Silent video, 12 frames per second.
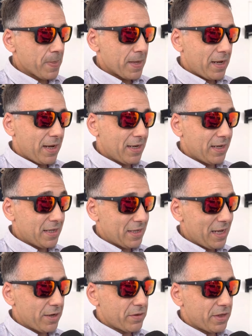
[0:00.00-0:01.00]

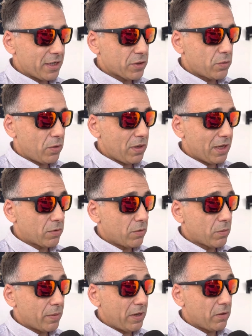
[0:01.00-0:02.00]
all'interno della scuola
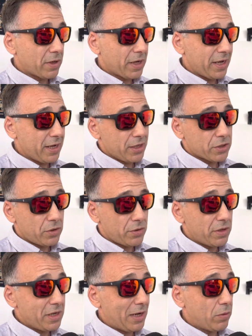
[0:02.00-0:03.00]
con quello che
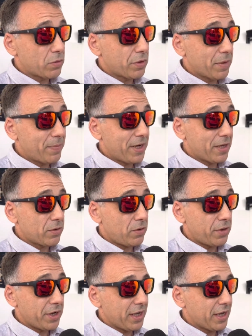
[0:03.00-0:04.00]
sono gli
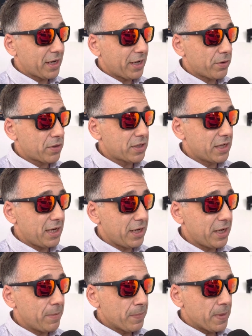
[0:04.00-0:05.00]
autoriparatori, i
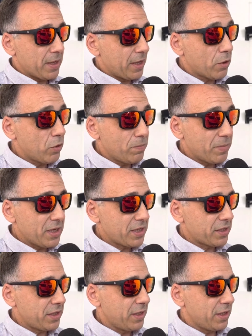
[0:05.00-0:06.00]
carrozzieri, i
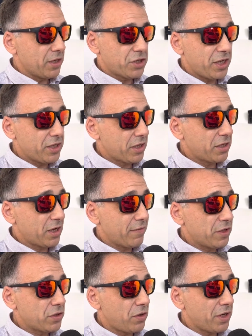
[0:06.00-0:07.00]
gommisti, i centri di
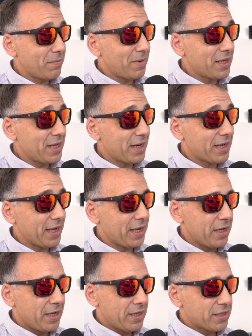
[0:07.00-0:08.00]
revisione, in maniera
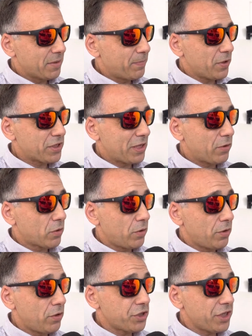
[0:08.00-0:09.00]
che si possano
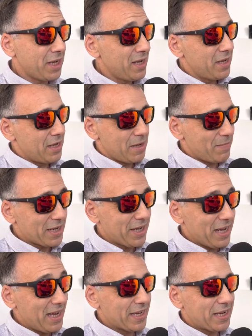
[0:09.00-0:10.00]
conoscere e
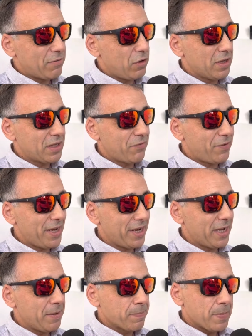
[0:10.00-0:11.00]
magari anche a volte
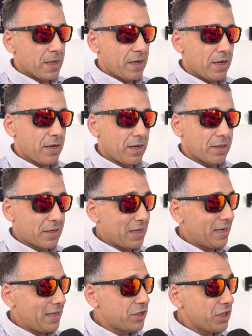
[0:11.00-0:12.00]
fare eh,
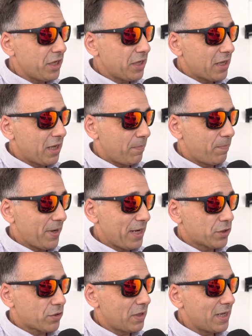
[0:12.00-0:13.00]
delle gite
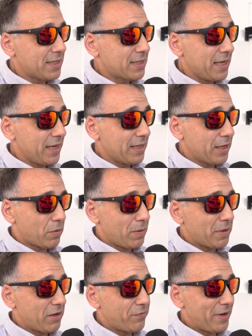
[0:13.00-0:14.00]
presso le aziende come
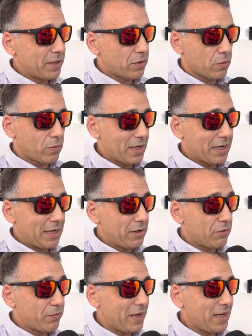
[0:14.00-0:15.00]
abbiamo fatto qualche
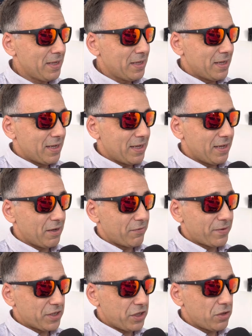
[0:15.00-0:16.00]
anno fa eh,
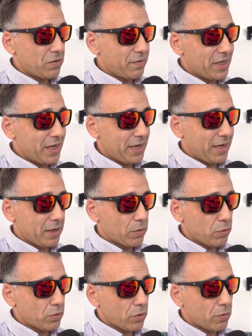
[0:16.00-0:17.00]
facendo vedere
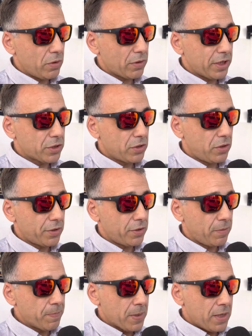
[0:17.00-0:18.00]
tutto quello che
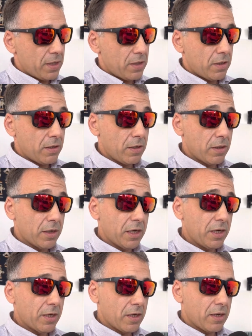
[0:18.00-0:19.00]
sono eh,
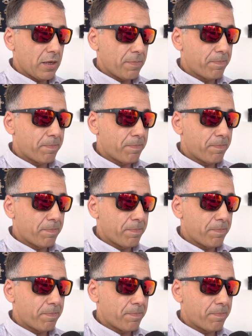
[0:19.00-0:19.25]
i eh,